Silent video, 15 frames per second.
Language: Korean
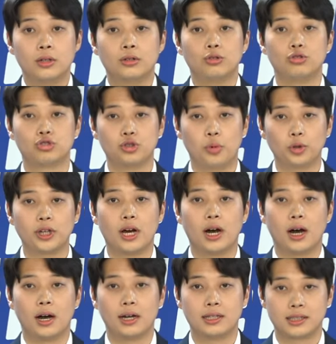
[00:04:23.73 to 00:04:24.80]

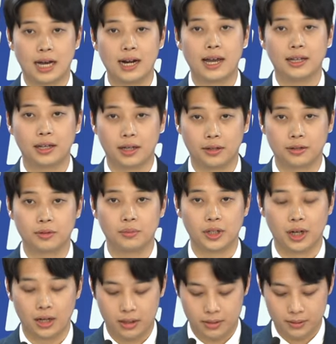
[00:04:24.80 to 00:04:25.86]
누구보다 잘
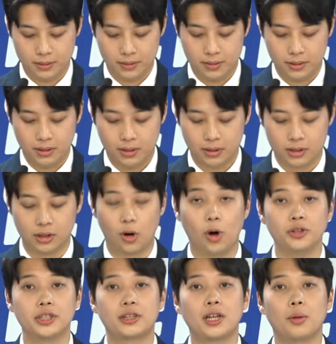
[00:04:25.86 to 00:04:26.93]
해내겠습니다. 그
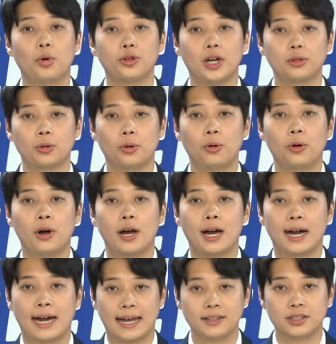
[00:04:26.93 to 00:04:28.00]
어느 때보다도
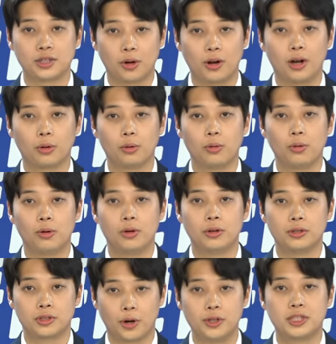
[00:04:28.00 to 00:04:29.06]
간절하고
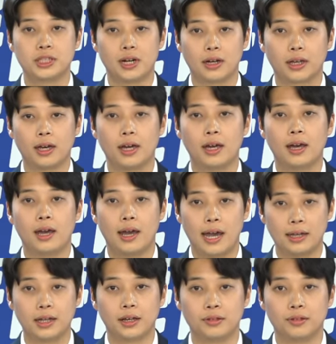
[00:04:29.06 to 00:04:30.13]
절실하게
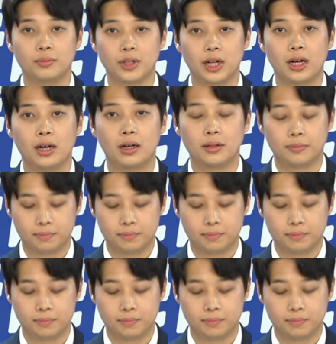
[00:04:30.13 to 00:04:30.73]
해내겠습니다.